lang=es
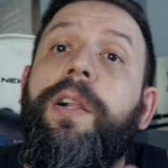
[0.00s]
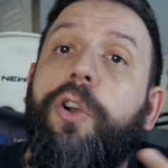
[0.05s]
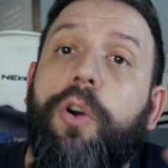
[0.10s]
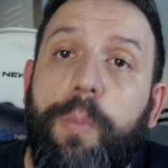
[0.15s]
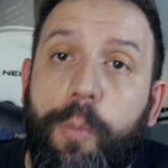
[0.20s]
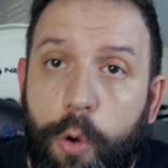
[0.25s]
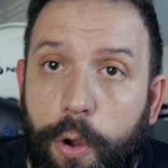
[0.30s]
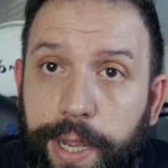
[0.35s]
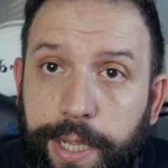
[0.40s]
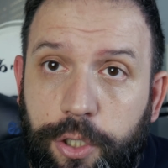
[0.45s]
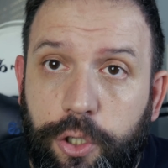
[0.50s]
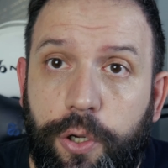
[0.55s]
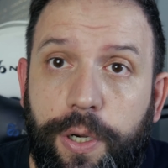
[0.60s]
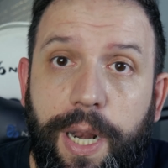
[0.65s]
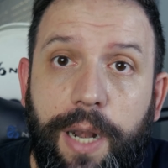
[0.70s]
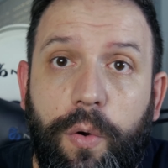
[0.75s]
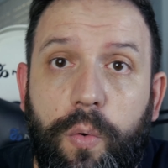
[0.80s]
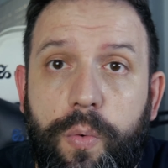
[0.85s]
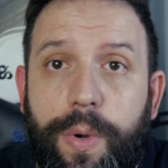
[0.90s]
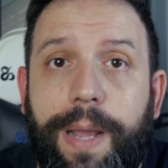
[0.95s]
como he hecho en
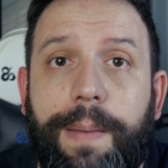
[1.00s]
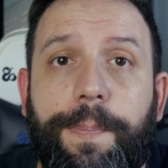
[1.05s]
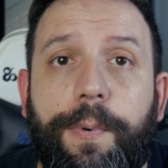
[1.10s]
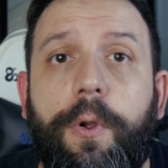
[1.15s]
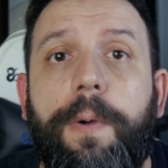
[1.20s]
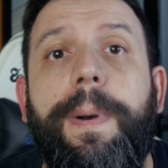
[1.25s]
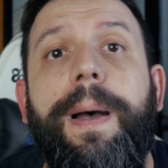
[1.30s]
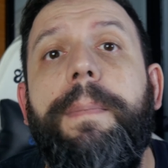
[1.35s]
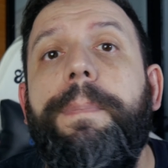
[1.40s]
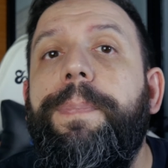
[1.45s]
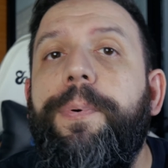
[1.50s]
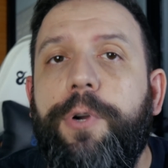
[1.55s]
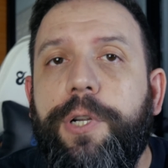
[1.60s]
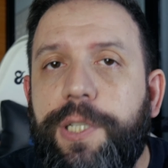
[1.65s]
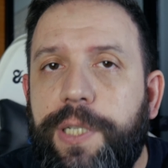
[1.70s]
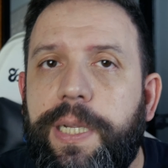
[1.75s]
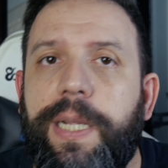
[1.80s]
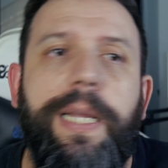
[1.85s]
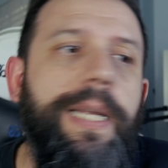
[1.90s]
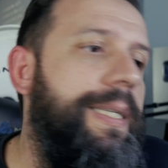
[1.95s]
alguna prueba, pues
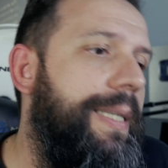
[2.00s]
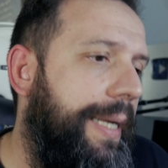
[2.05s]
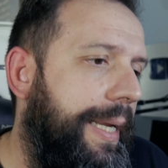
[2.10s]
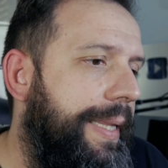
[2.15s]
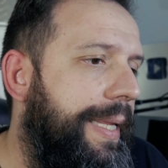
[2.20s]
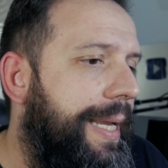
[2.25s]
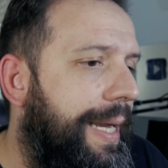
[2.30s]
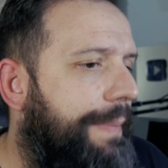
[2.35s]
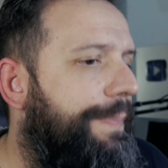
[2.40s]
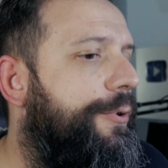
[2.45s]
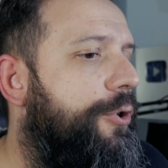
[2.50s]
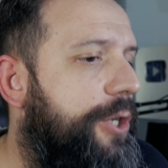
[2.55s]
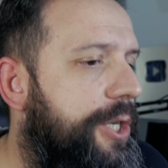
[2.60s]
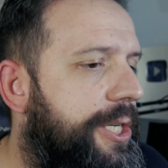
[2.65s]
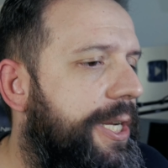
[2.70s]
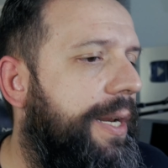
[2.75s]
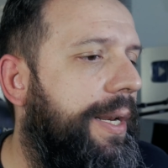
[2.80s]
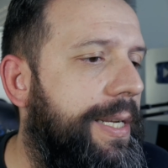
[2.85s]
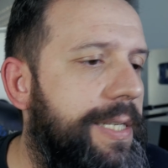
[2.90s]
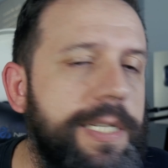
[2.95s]
sí, ese día pues sí
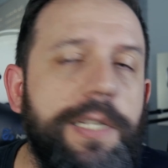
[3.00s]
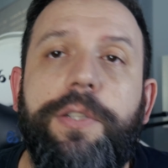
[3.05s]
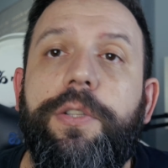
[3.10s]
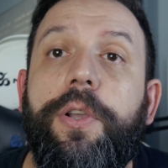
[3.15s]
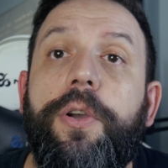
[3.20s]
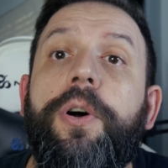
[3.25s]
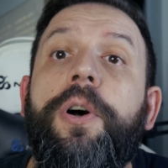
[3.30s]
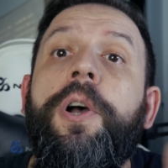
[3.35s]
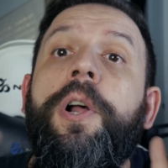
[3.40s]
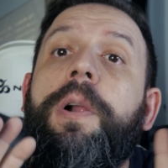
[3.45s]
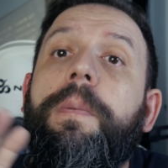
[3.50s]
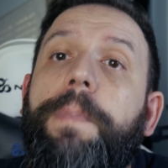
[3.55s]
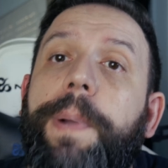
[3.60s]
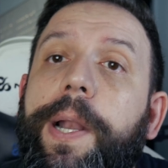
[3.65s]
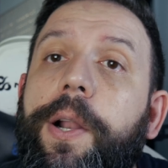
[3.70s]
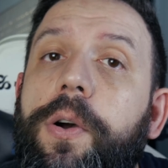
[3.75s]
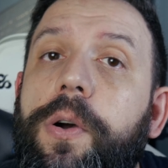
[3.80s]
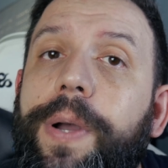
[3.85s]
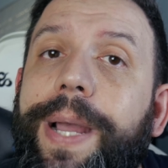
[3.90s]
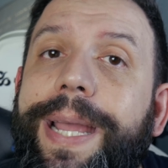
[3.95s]
se resintió.
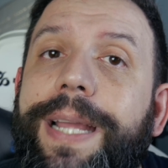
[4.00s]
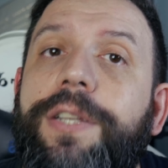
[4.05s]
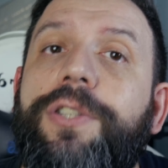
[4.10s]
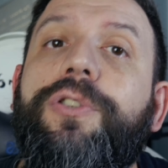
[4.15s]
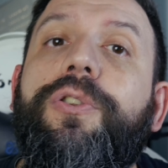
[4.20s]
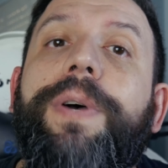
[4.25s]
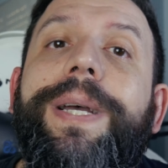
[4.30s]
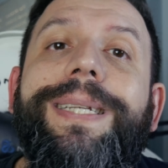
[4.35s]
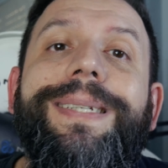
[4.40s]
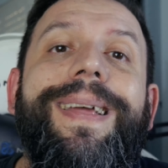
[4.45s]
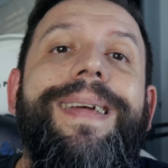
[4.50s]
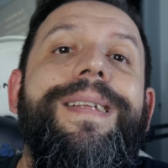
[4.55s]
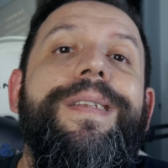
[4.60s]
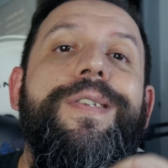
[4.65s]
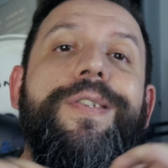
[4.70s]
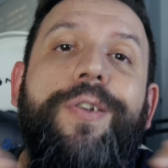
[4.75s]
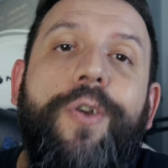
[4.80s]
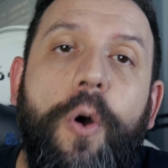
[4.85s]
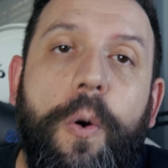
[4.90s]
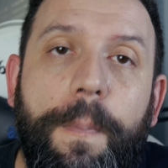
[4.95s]
Pero esto es
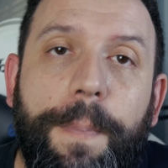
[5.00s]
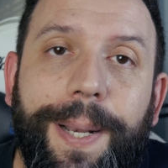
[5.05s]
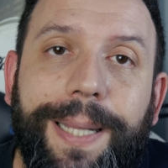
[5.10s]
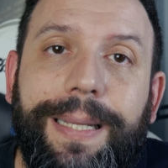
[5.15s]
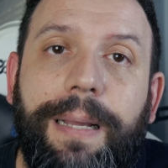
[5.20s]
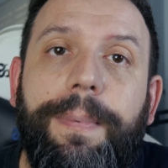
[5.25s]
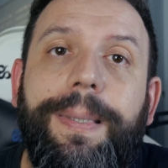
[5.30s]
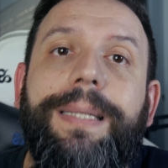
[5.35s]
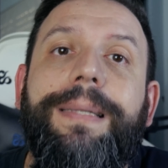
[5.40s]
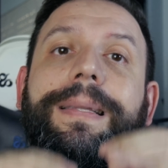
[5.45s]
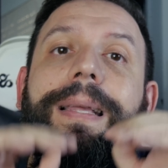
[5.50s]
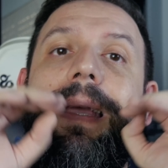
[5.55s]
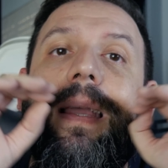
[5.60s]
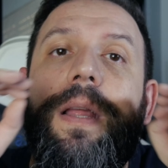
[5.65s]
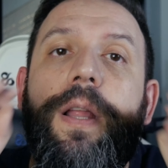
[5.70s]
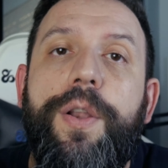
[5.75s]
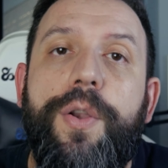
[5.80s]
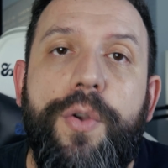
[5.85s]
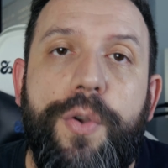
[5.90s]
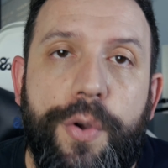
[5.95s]

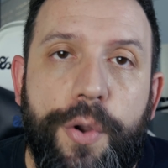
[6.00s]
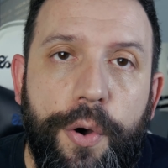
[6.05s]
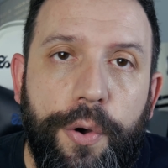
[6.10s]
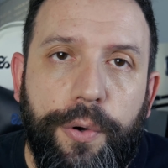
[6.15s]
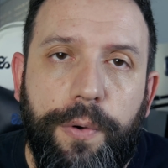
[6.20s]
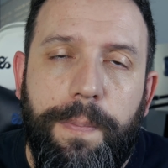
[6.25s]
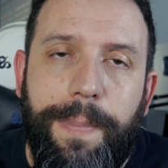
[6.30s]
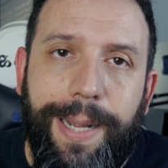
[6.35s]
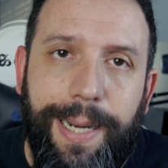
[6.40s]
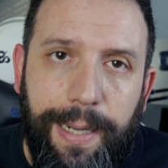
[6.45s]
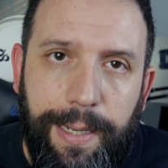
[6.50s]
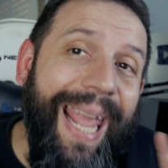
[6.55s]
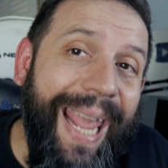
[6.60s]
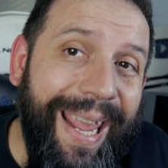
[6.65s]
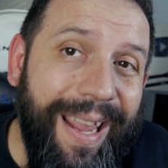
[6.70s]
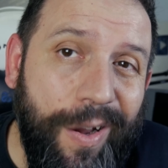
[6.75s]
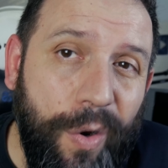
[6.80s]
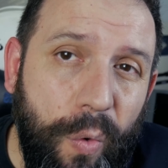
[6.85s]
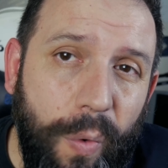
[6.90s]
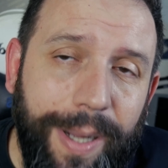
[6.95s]
completamente normal.
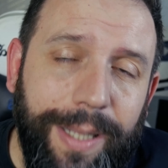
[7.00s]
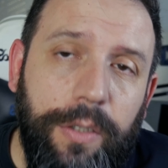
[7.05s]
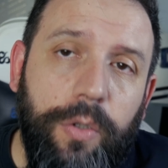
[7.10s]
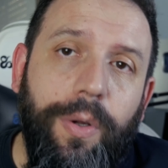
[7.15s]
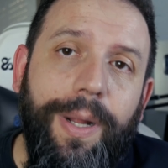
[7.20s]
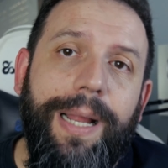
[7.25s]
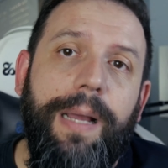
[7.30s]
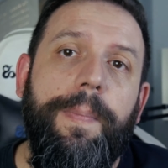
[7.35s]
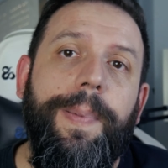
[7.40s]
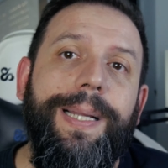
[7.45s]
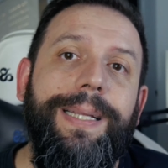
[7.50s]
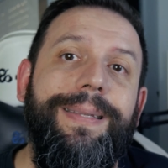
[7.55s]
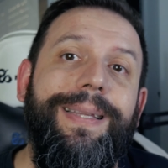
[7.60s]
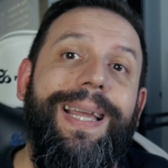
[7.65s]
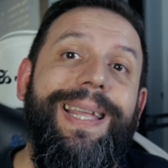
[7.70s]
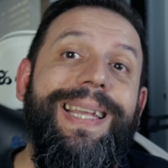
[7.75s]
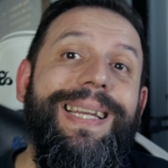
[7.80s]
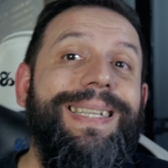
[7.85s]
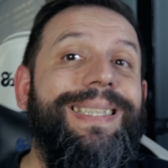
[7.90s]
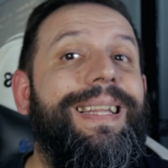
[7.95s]
En cuanto a la
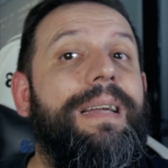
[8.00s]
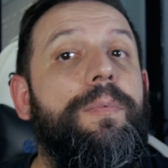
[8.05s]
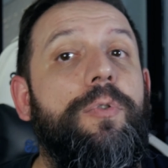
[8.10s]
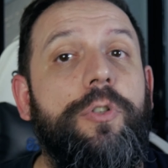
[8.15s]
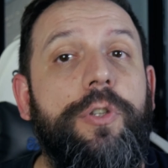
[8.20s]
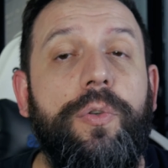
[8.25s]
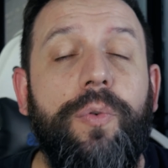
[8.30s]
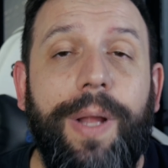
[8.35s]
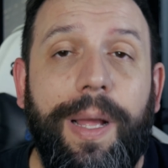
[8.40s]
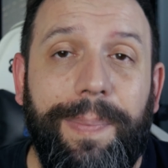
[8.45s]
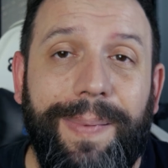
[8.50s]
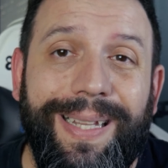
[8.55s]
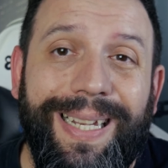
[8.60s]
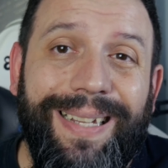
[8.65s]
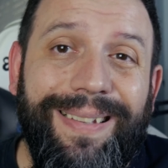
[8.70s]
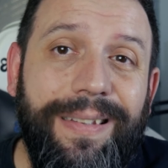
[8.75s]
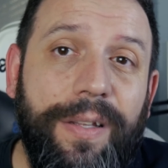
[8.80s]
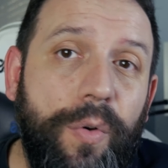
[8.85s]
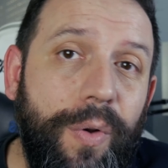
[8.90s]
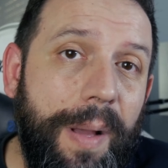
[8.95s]
pantalla, estamos de una,
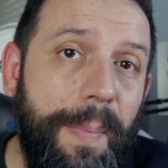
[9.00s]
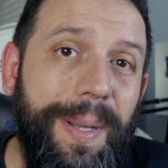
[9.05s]
delante de una